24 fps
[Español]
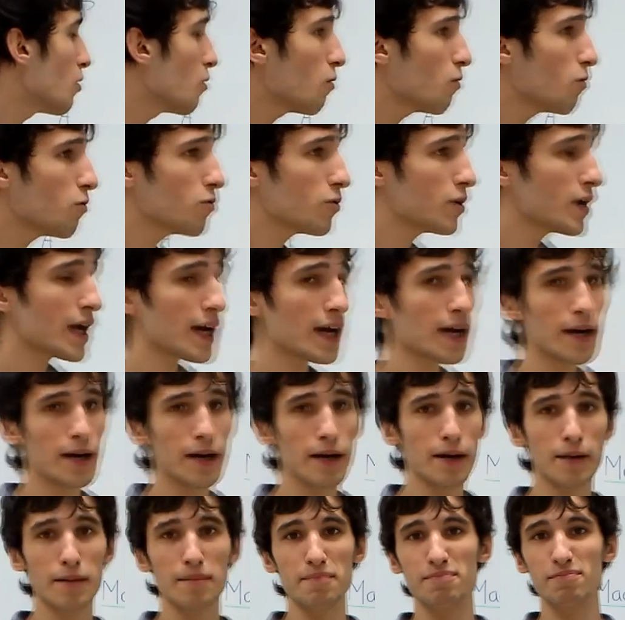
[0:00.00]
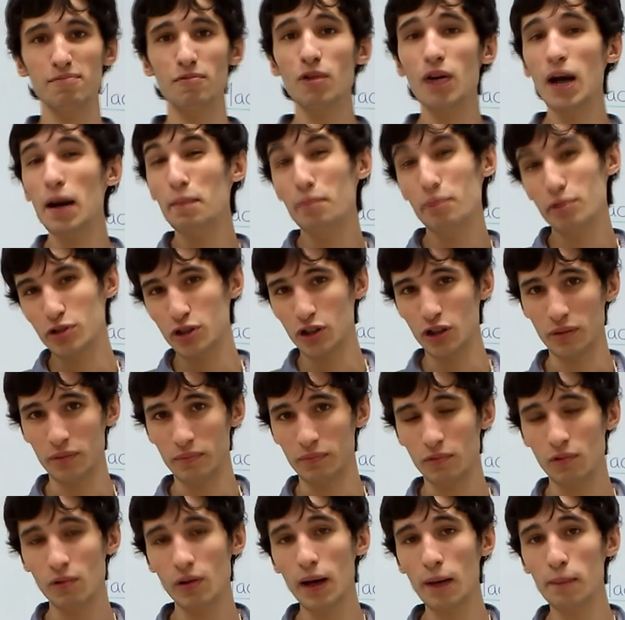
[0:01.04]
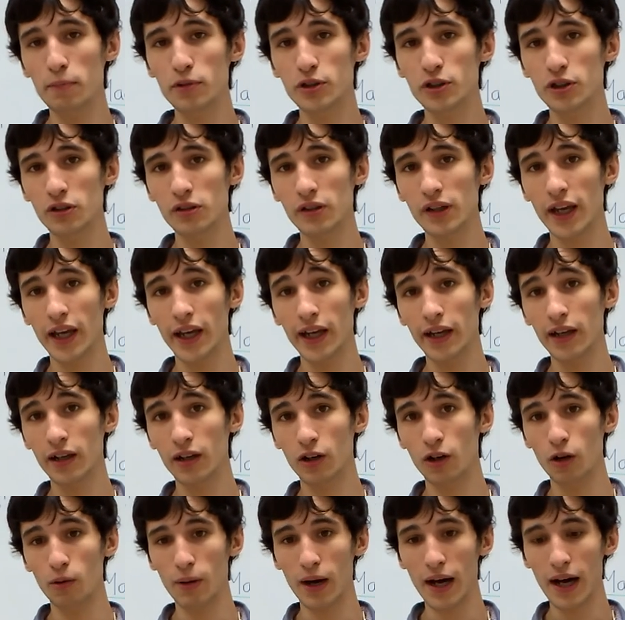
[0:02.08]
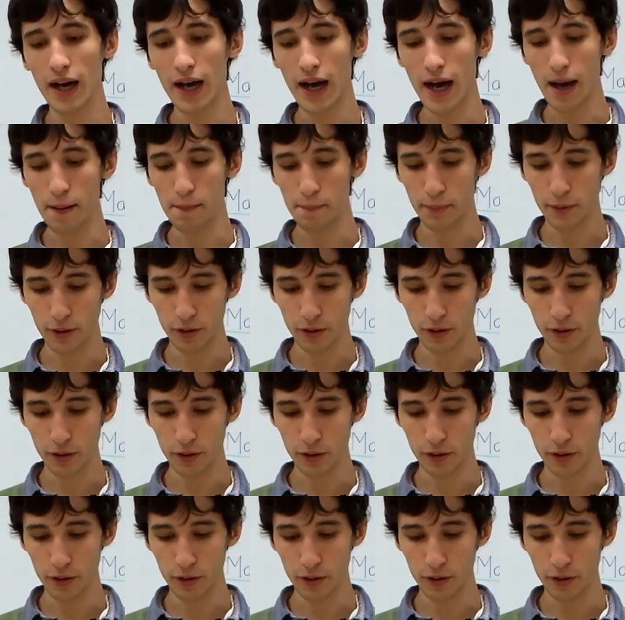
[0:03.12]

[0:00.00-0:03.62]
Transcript: un capuchón, un capuchón que lo va a